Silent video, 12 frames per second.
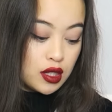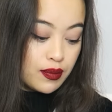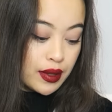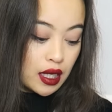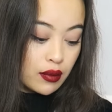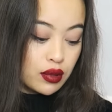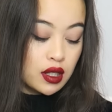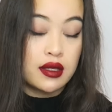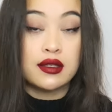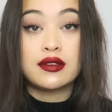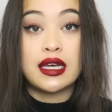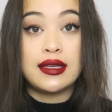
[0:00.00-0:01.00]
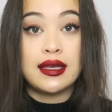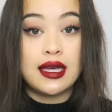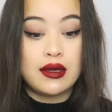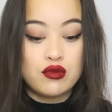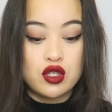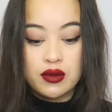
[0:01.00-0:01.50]
hyper bien, taille
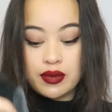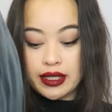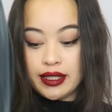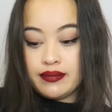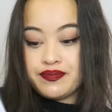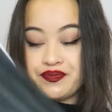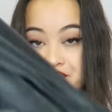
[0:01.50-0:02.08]
M j'ai pris.